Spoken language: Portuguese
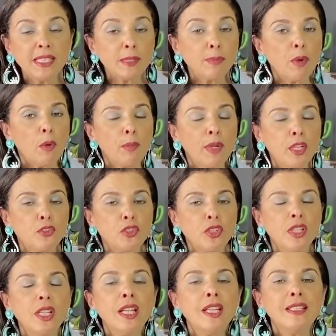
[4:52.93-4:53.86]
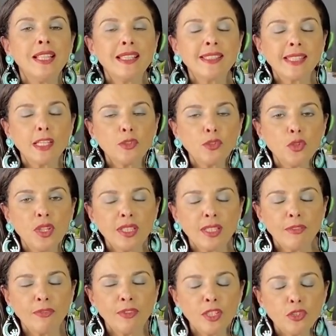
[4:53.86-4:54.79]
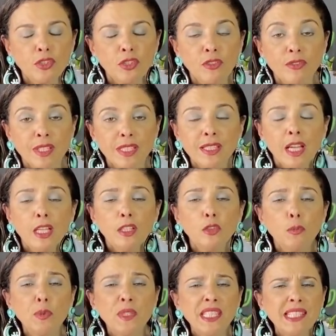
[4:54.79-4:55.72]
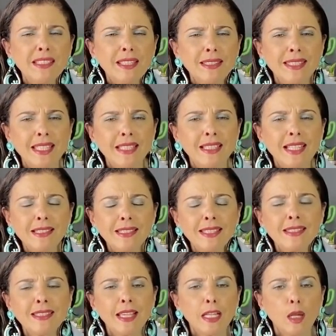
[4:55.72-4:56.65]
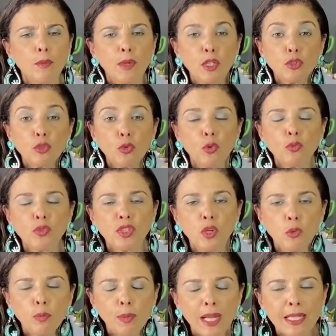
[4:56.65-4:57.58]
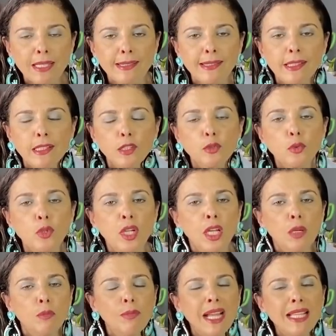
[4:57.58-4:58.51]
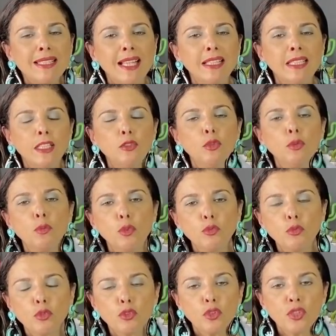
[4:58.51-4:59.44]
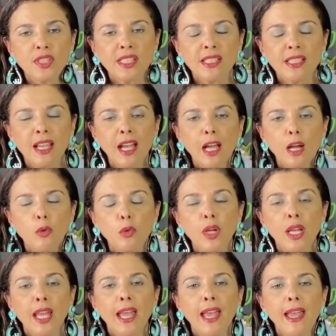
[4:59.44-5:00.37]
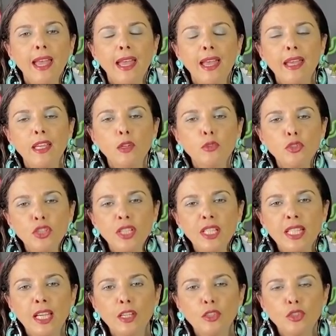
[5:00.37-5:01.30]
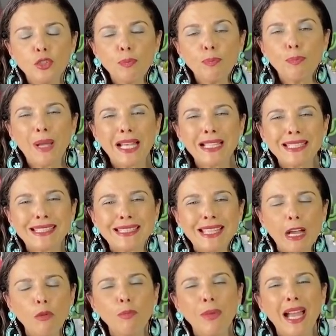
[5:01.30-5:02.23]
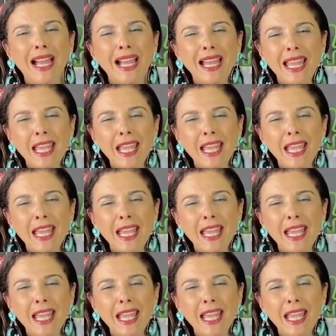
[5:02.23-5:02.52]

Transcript: principalmente nas questões afetivas. Não precisa ser necessariamente com o seu parceiro, mas ali no mundo social, é, eu diria de passar uma